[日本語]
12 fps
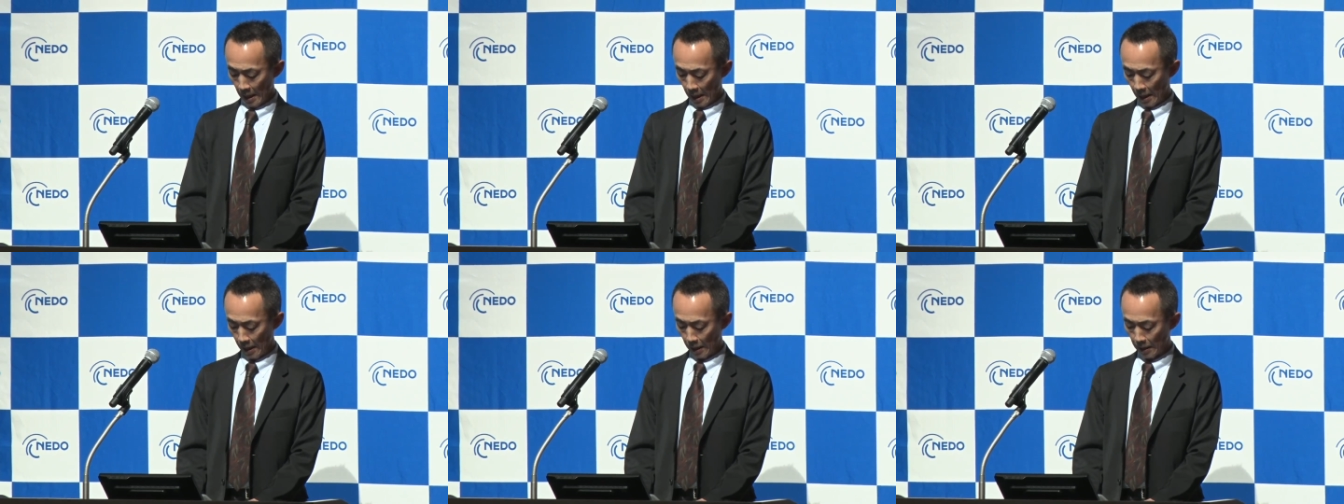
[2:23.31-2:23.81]

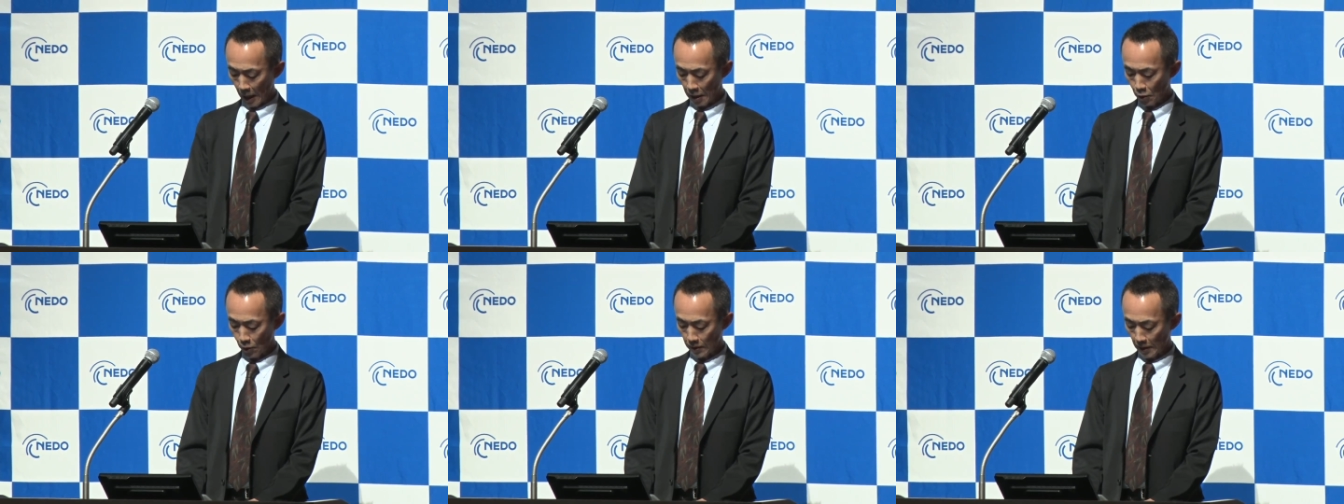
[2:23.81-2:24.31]
難易
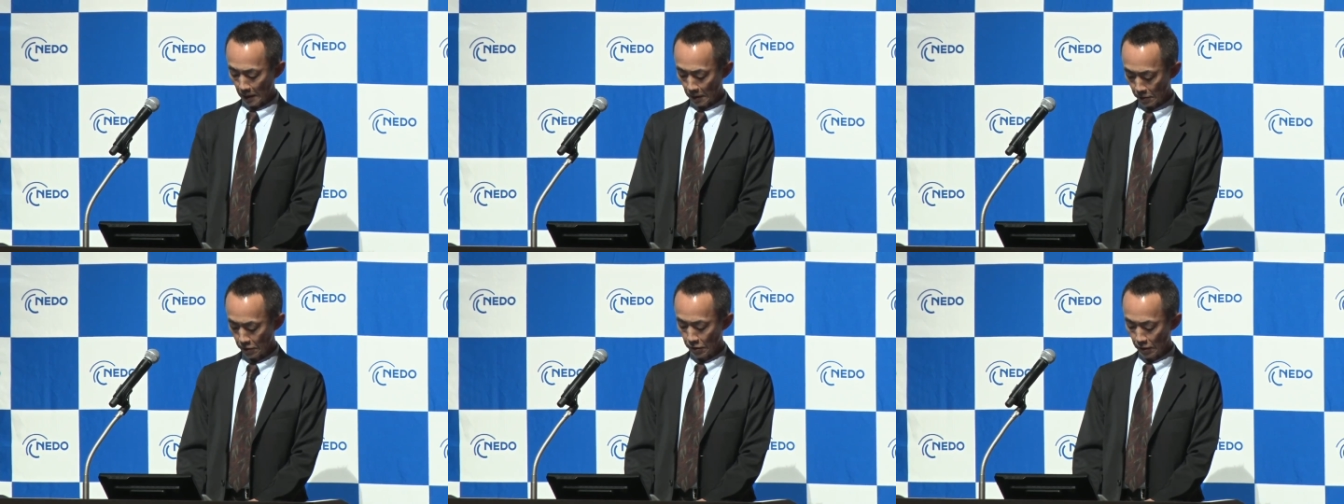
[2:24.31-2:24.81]
度が高
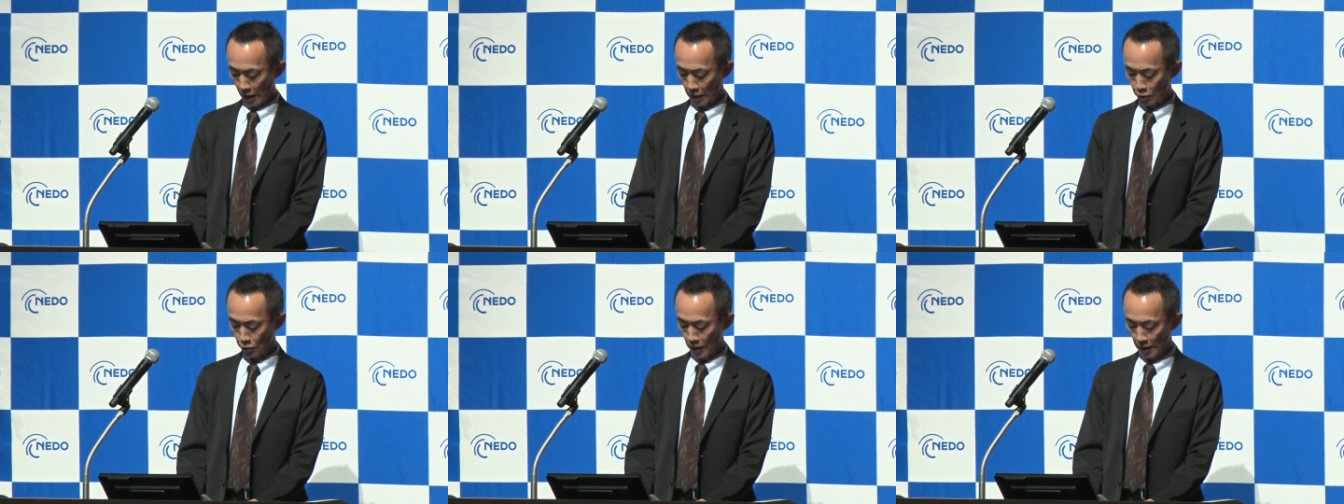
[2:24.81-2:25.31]
く、
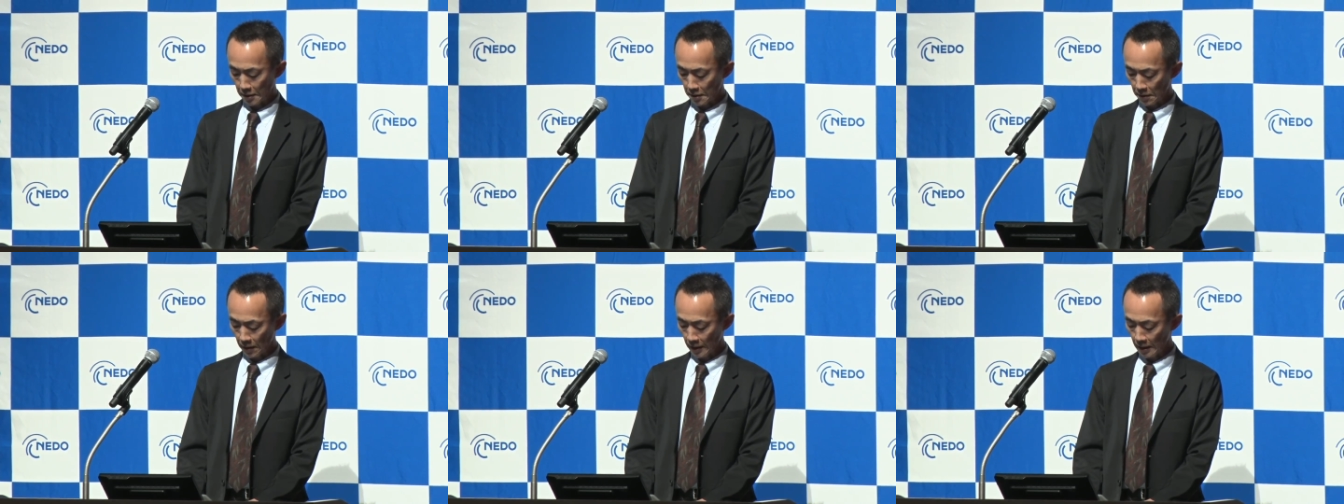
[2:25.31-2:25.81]
従来
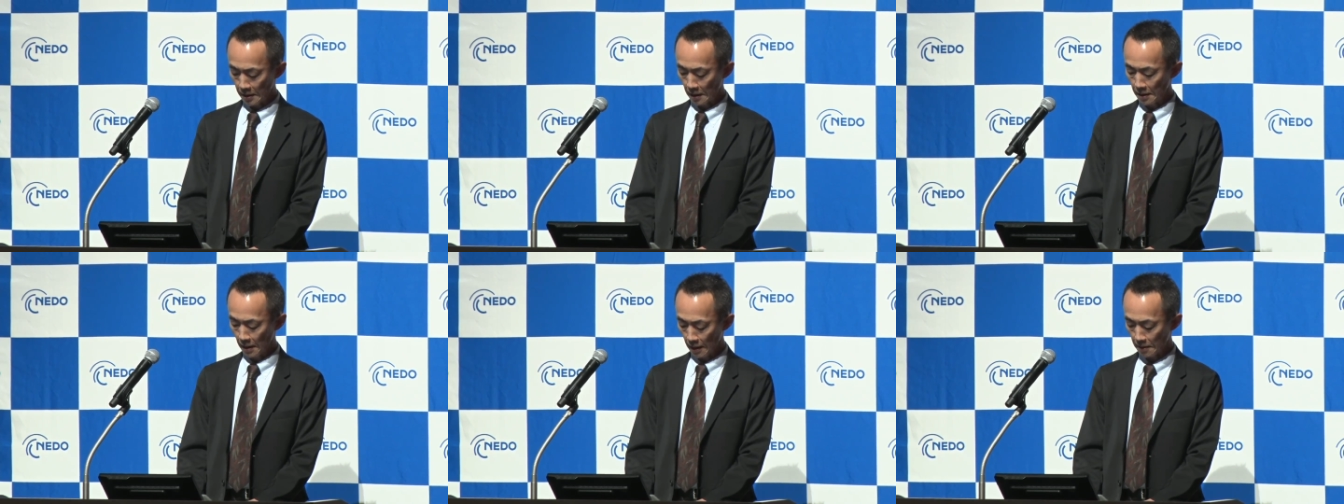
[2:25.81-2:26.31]
実現できてい
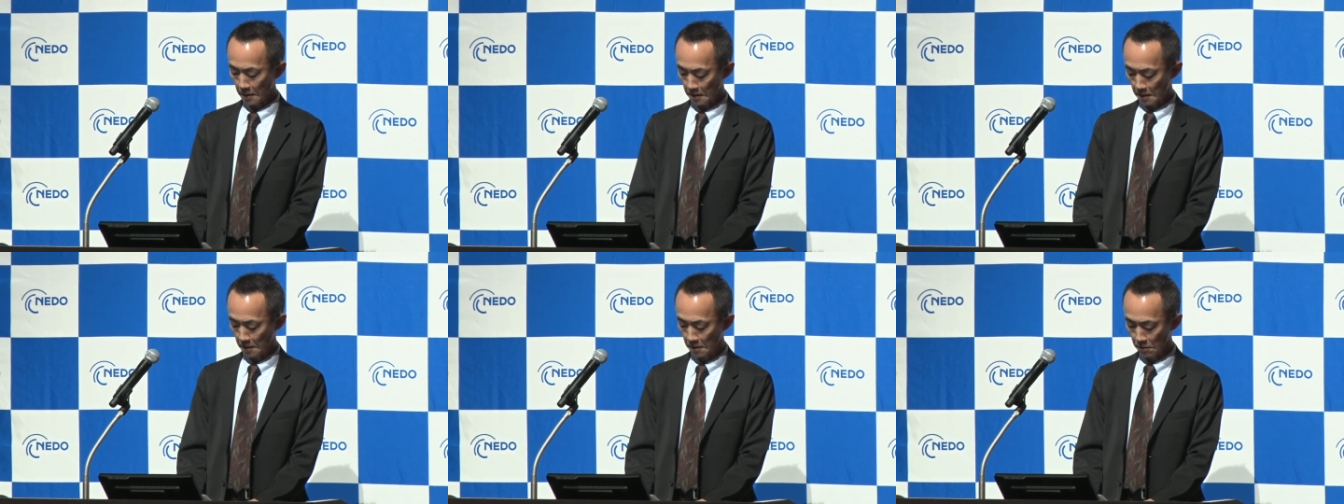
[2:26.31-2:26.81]
なかった
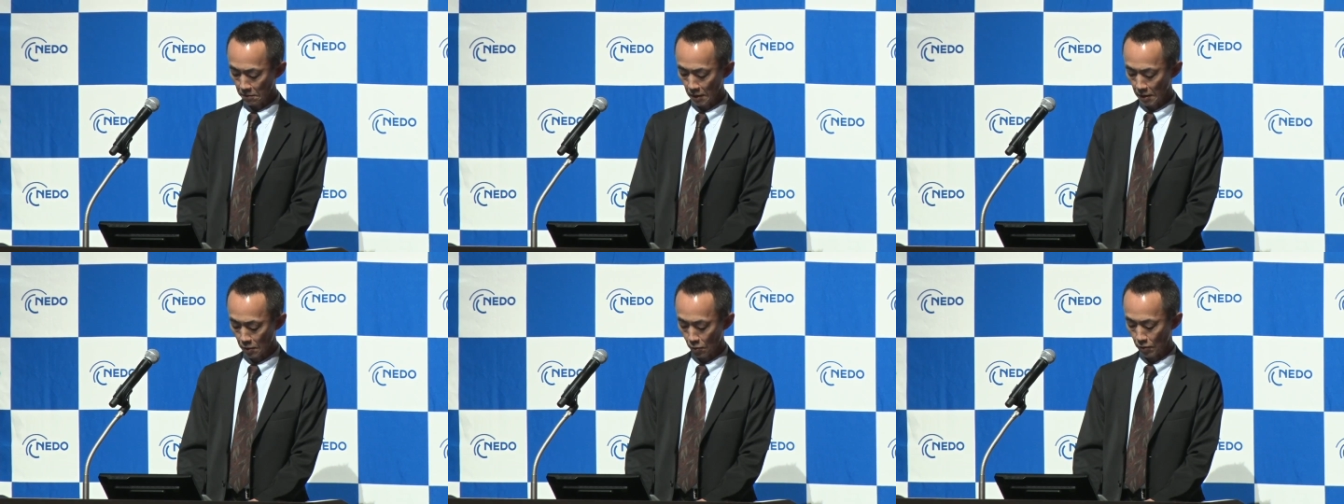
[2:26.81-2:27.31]
先進技
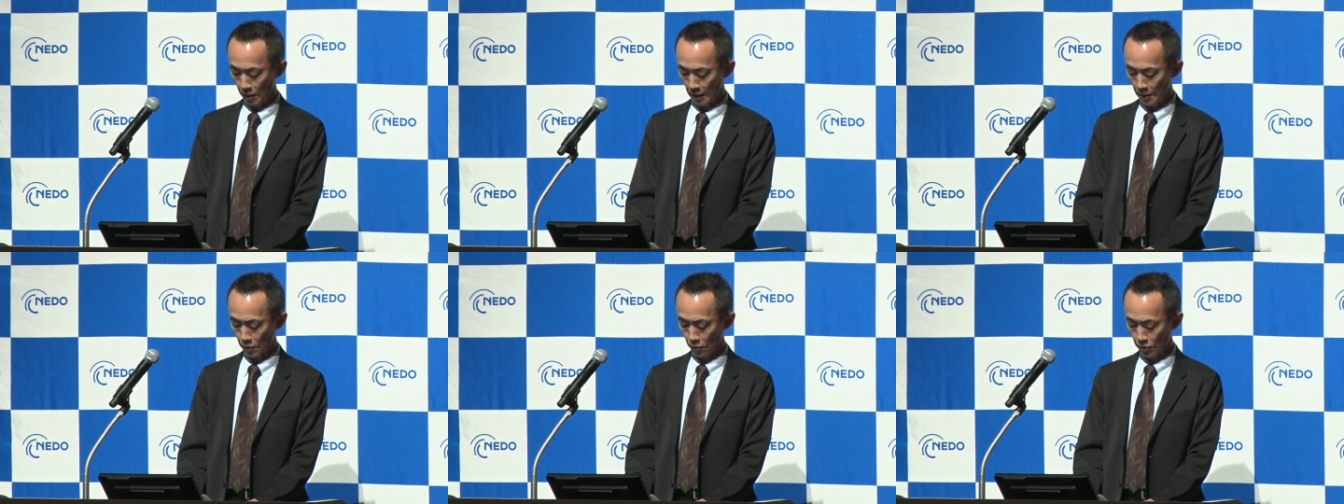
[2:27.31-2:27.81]
術を利
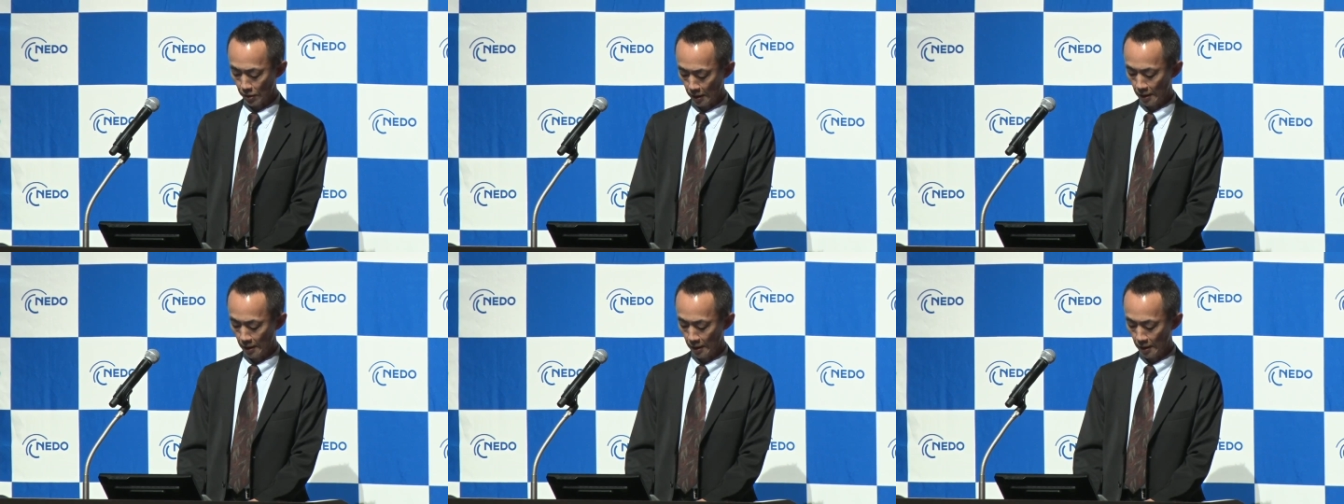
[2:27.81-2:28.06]
活用し、